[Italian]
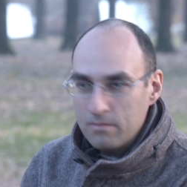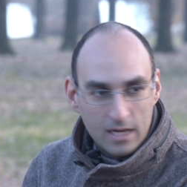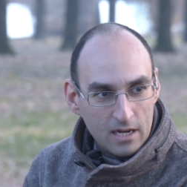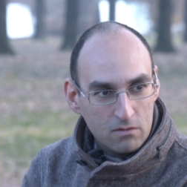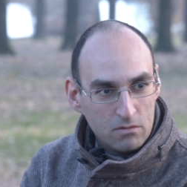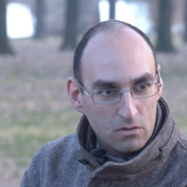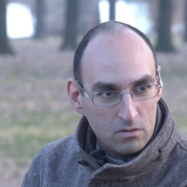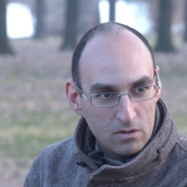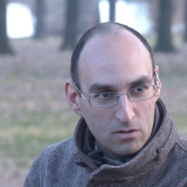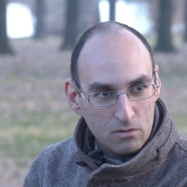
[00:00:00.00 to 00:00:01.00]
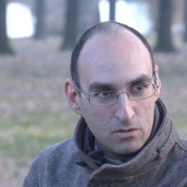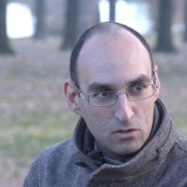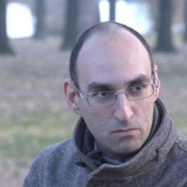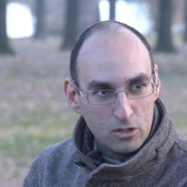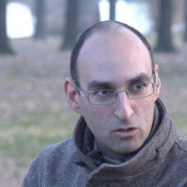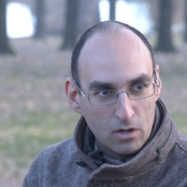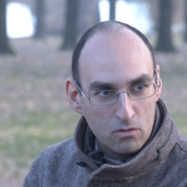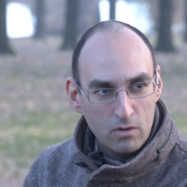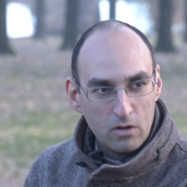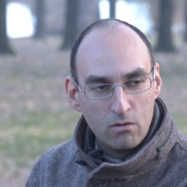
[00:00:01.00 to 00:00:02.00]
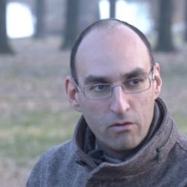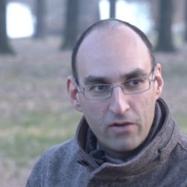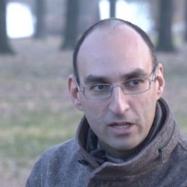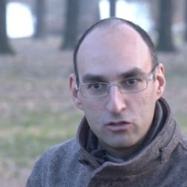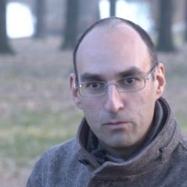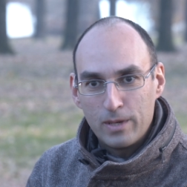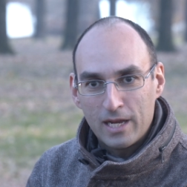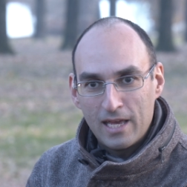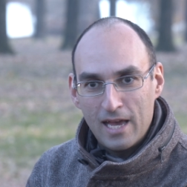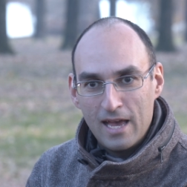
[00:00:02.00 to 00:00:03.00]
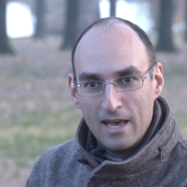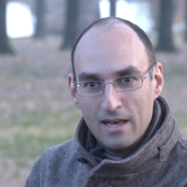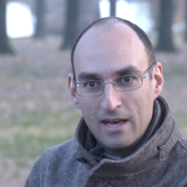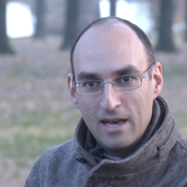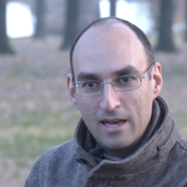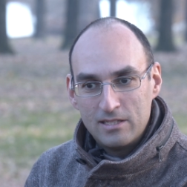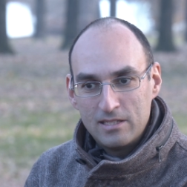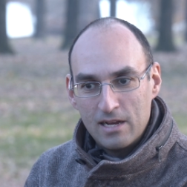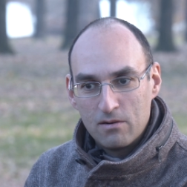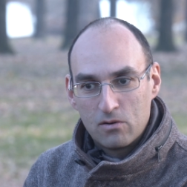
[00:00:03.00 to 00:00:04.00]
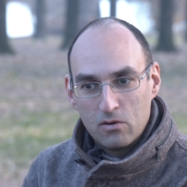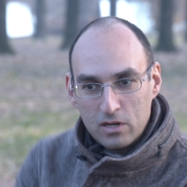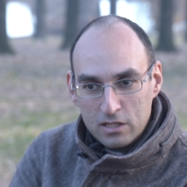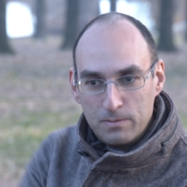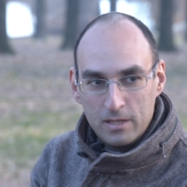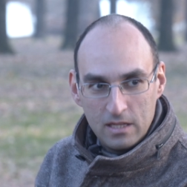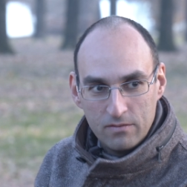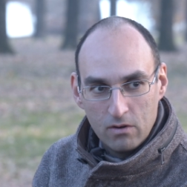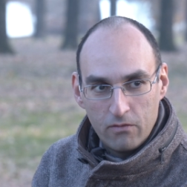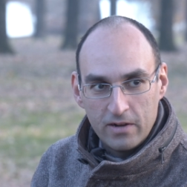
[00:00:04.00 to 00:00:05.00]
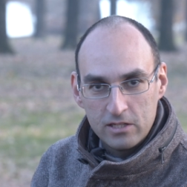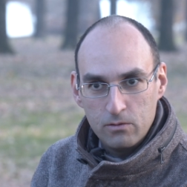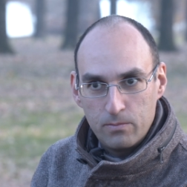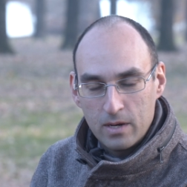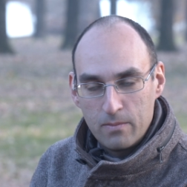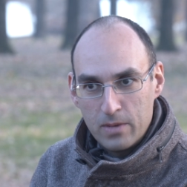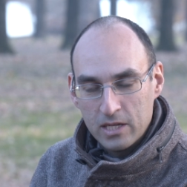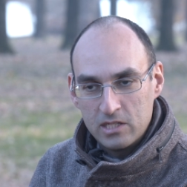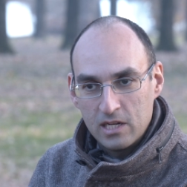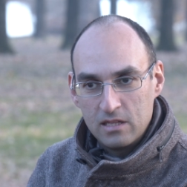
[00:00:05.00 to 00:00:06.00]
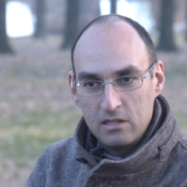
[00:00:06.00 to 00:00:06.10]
magari non, non mi torno nulla, non lo faccio perché eh, c'è un corrispettivo, lo faccio per il piacere